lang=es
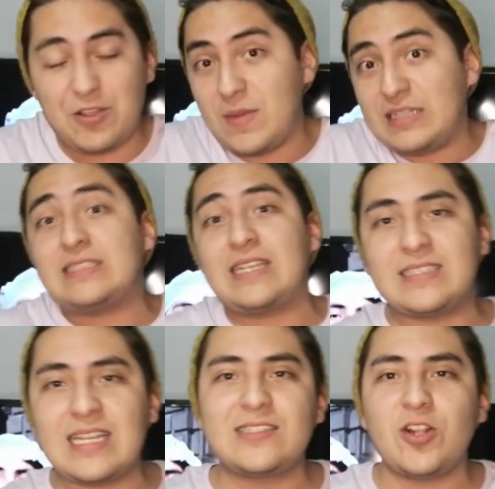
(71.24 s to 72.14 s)
ah, no manches que
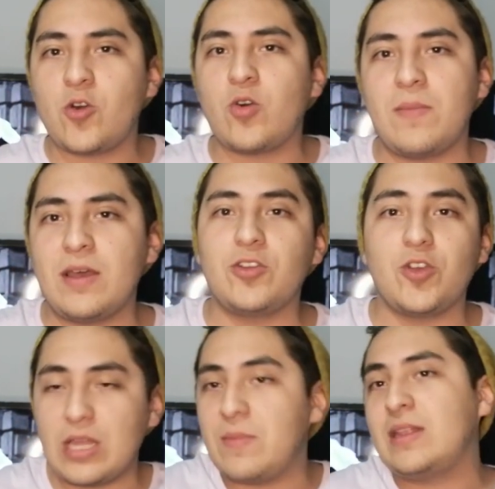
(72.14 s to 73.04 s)
estás loco, hermano.
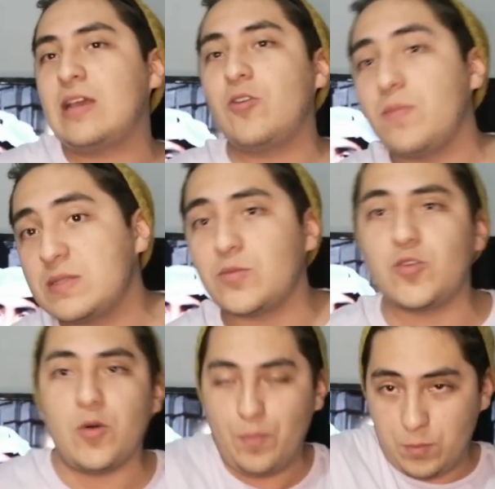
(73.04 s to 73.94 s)
Yo también tengo el
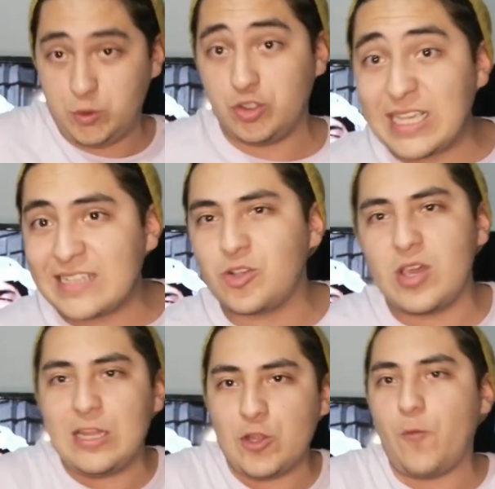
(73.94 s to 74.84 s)
mismo suceso
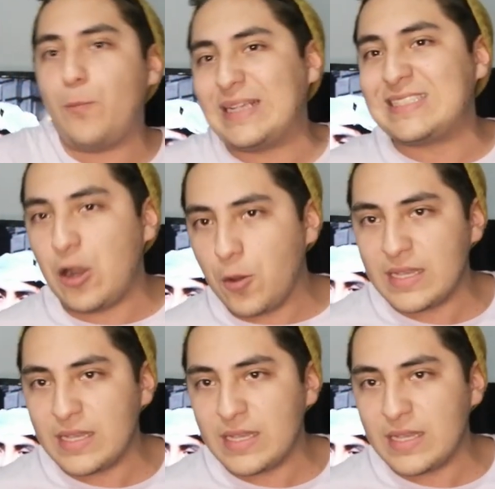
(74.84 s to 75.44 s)
y no pasa lo